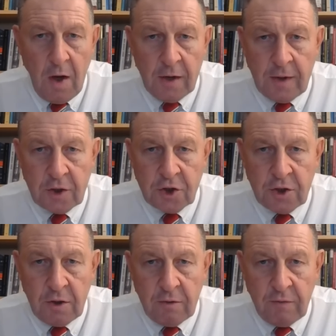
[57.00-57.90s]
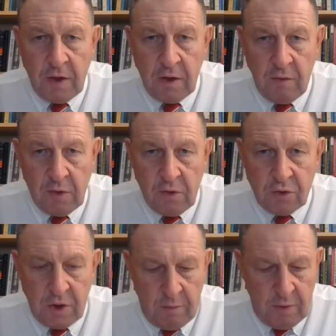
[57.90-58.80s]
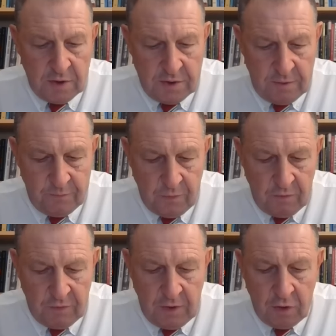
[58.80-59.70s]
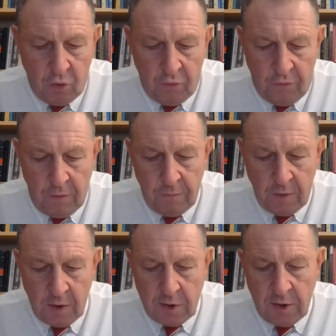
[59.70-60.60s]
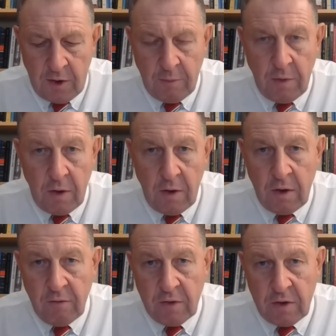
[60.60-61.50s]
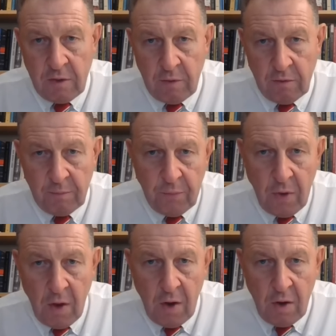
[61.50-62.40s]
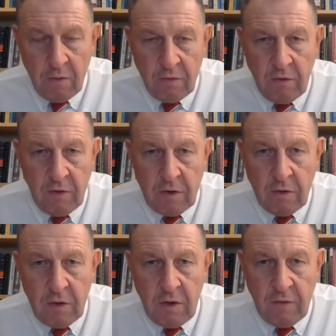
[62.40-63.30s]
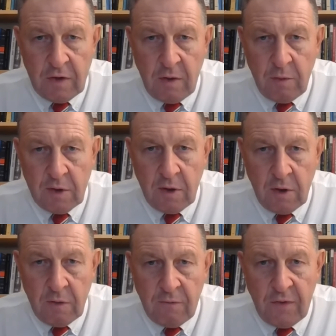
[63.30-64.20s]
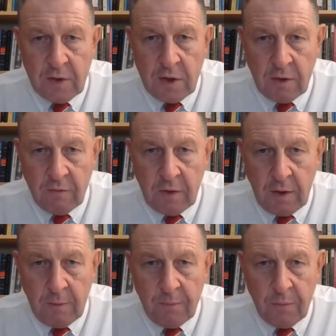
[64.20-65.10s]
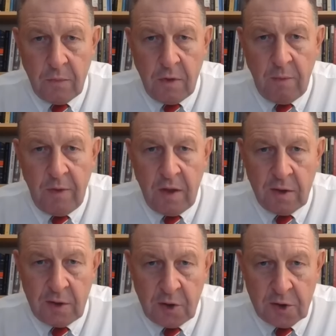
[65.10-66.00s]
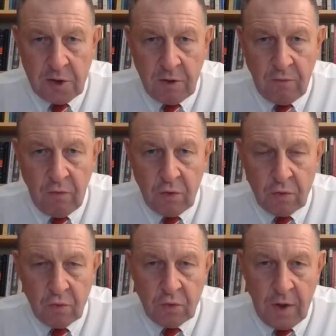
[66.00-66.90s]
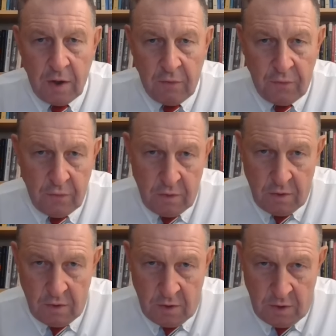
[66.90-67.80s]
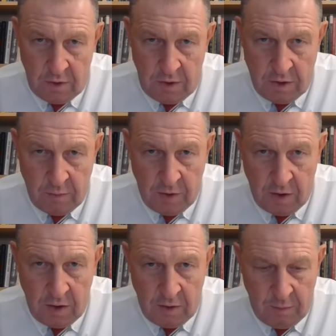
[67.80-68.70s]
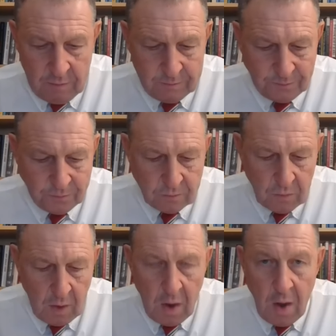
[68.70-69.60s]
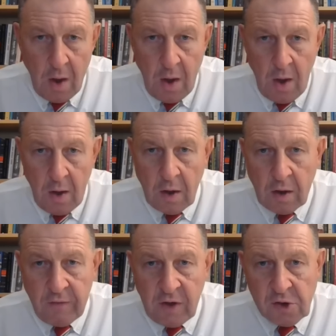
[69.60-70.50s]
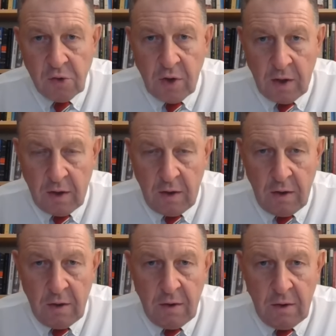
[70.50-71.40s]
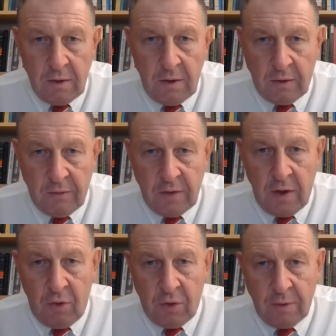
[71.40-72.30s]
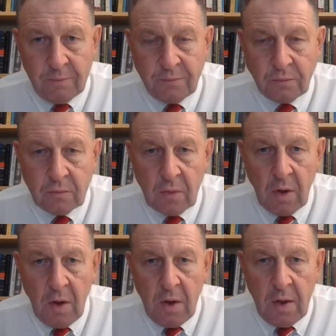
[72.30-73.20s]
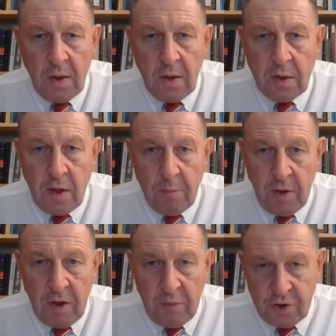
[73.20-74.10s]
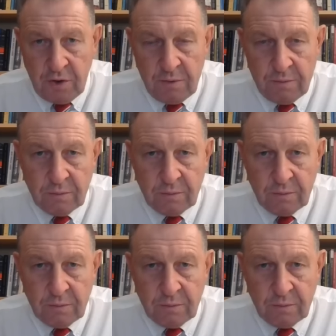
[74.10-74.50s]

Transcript: а также военно-воздушные базы в Тельтофе, Кацериме и Неватиме. В Неватиме зафиксированы не менее 32 ударов э, этими ракетами. Каковы результаты этого налета? Семь погибших,